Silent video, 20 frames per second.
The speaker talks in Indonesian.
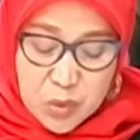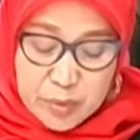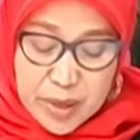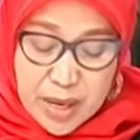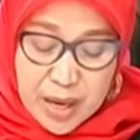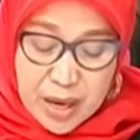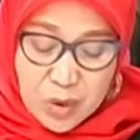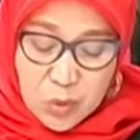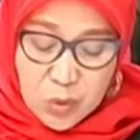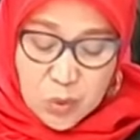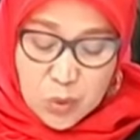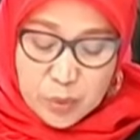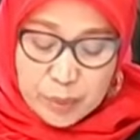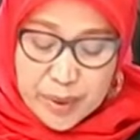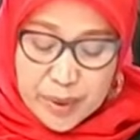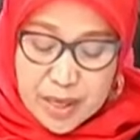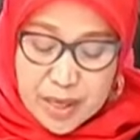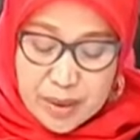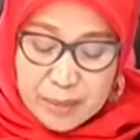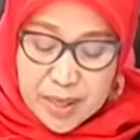mengaku
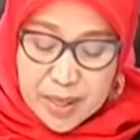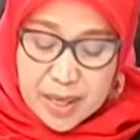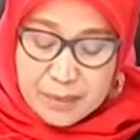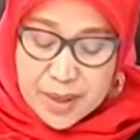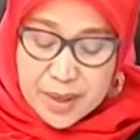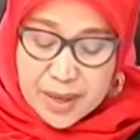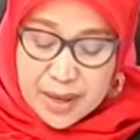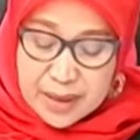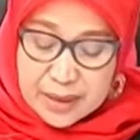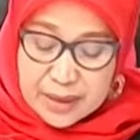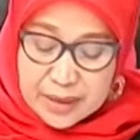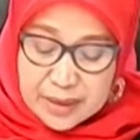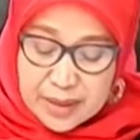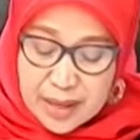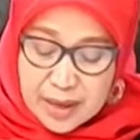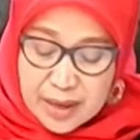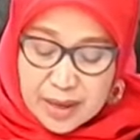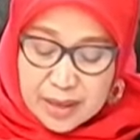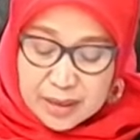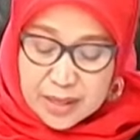pada malam hari
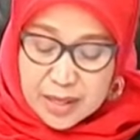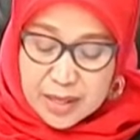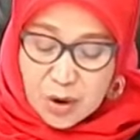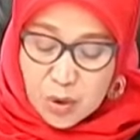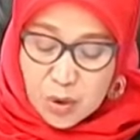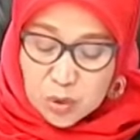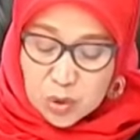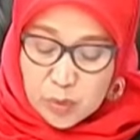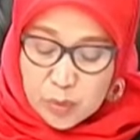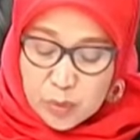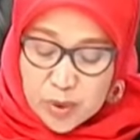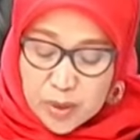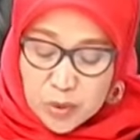tanggal 3 Oktober